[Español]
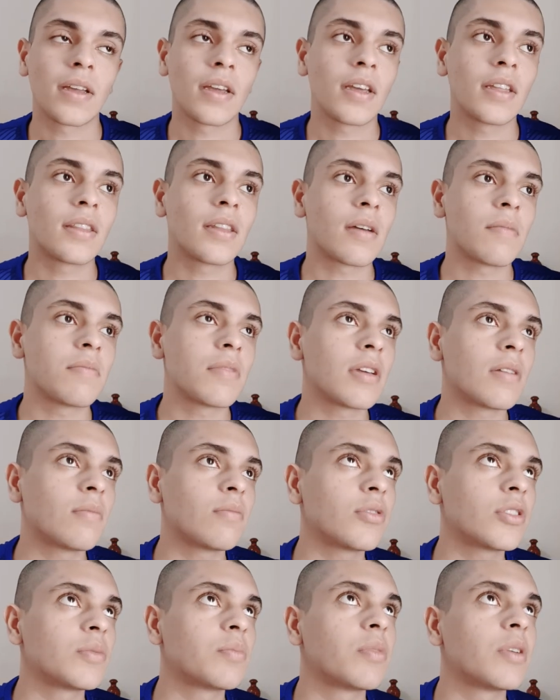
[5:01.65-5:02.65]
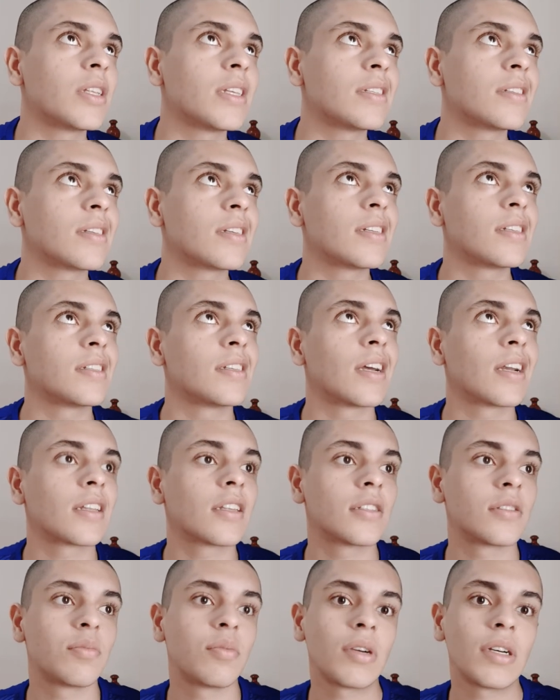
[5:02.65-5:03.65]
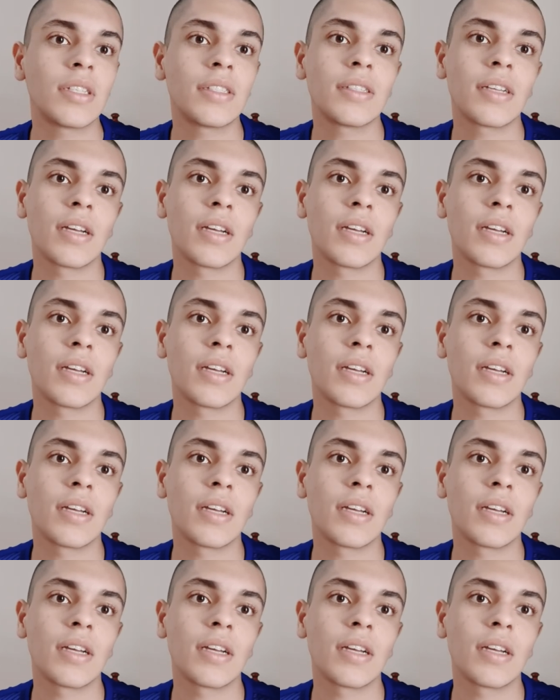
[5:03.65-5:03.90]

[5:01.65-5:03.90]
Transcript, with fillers: y también pues puedes iniciar después